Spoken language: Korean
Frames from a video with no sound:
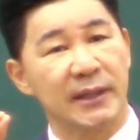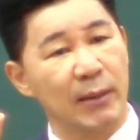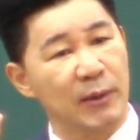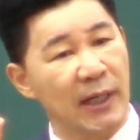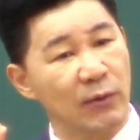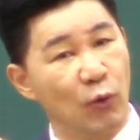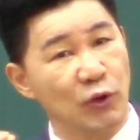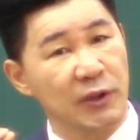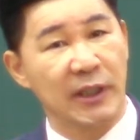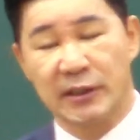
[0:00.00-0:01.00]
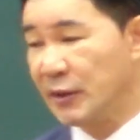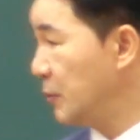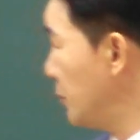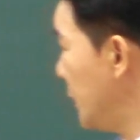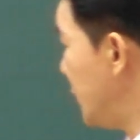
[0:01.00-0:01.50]
제가 보니까 한 50개
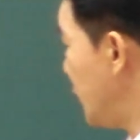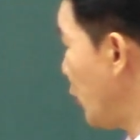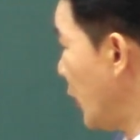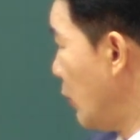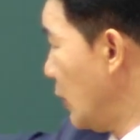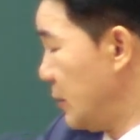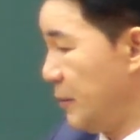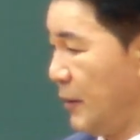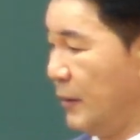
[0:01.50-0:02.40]
지금 지교가 나와 있습니다.